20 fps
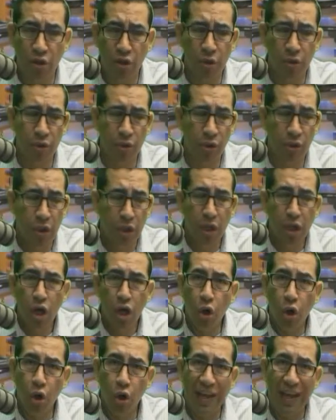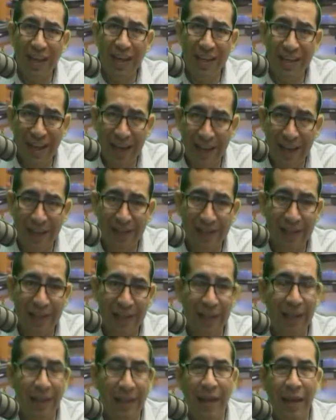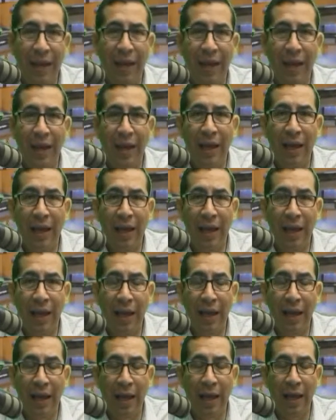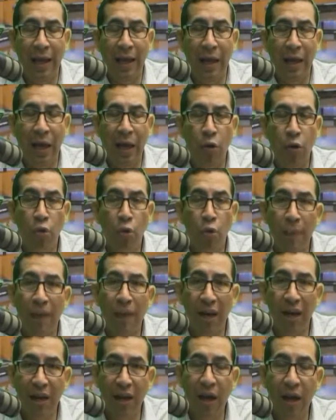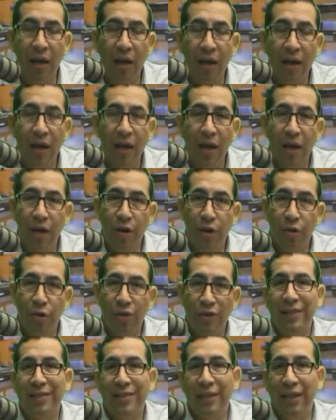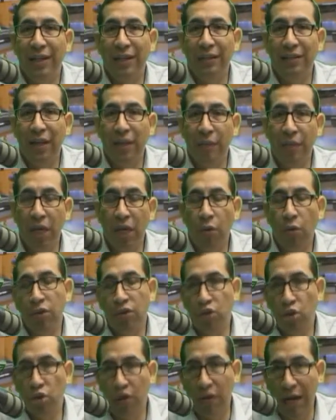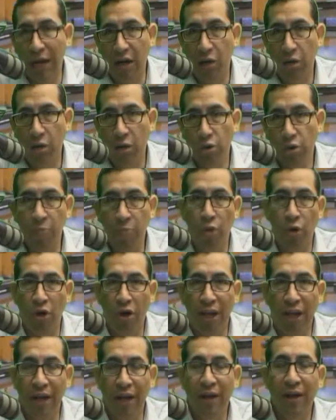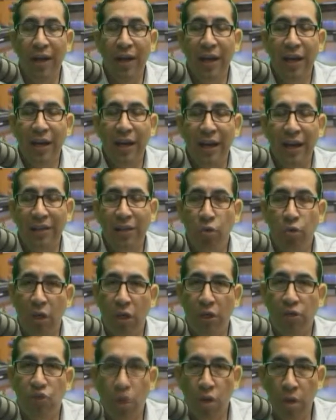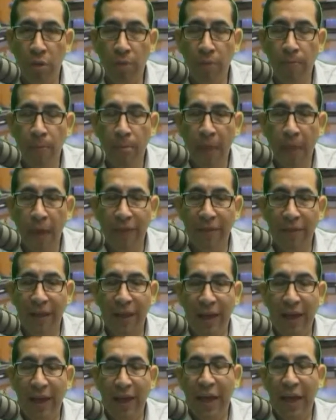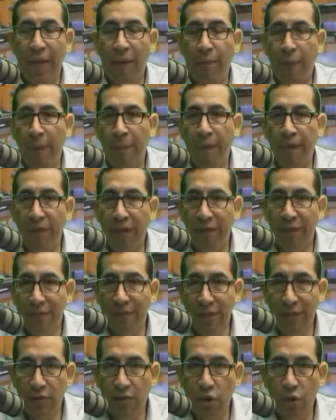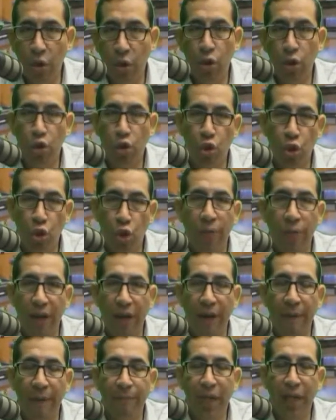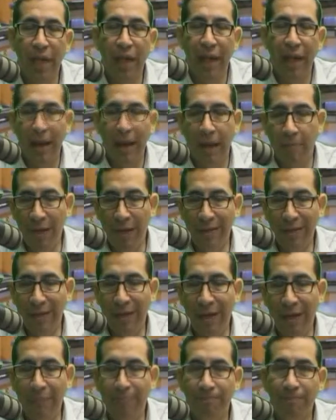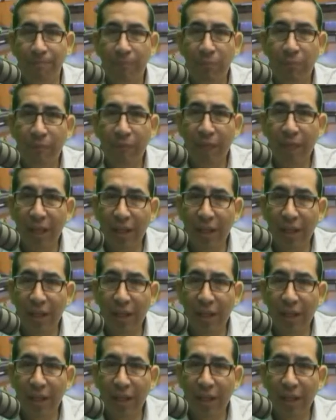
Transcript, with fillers: con hechos, con realidades que de eh, alguna manera nos hacen también cuestionarnos y poner la situación del el Papa Francisco sobre la mesa